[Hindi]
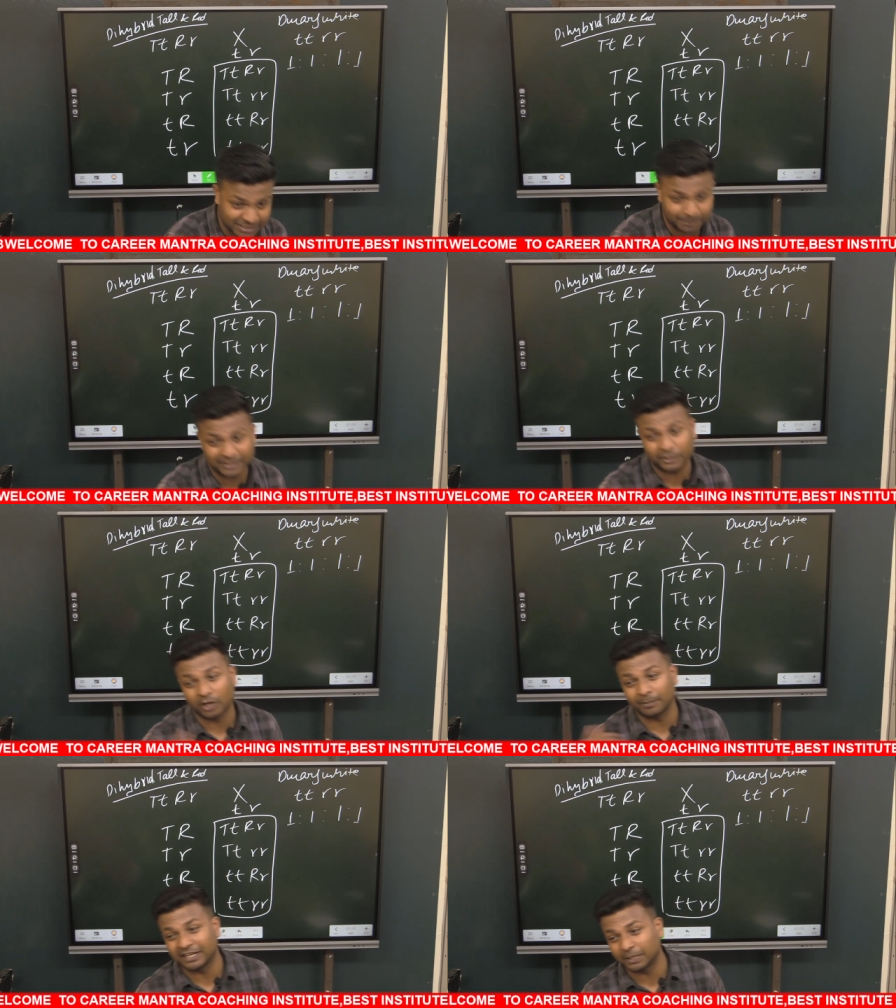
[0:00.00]
विथ
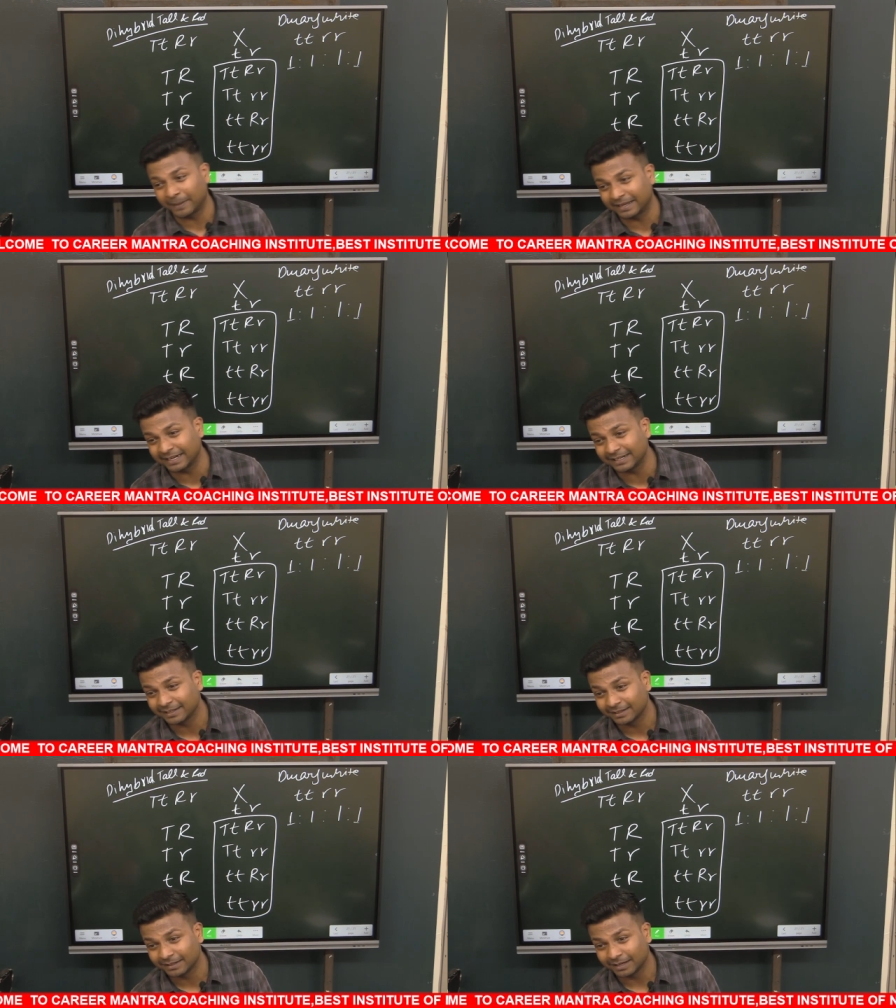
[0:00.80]
डोमिनेंट पेरेंट
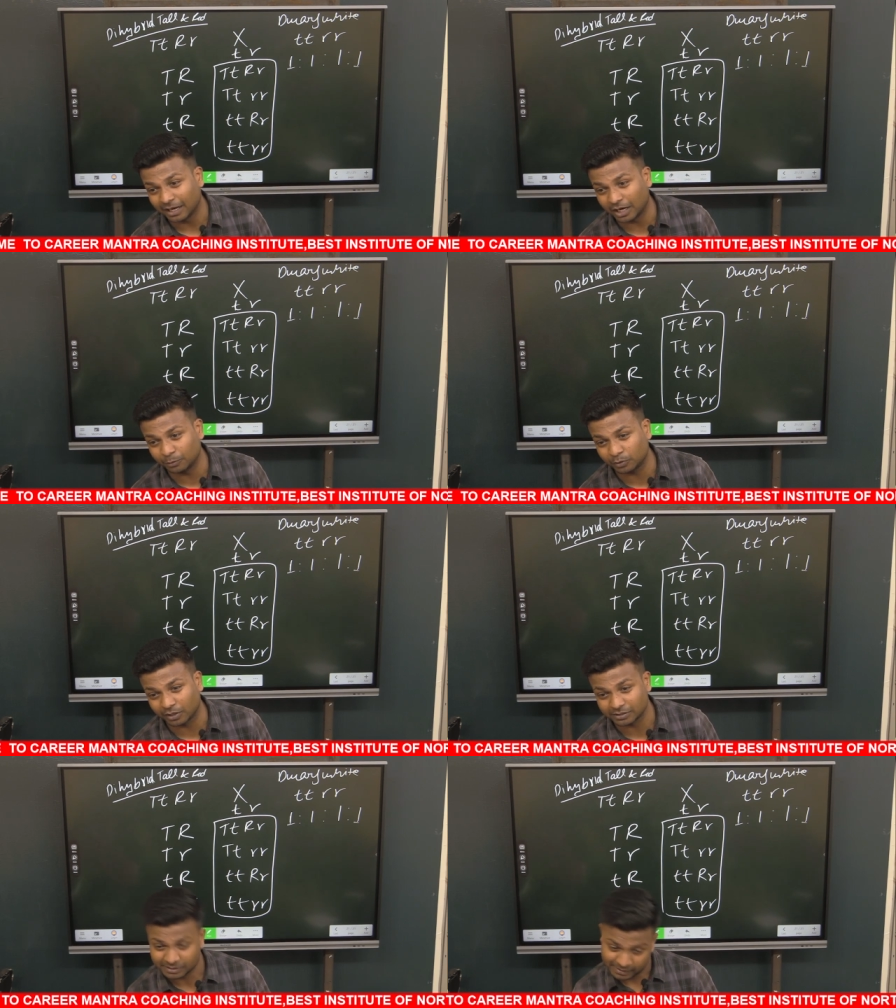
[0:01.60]
आउट क्रॉस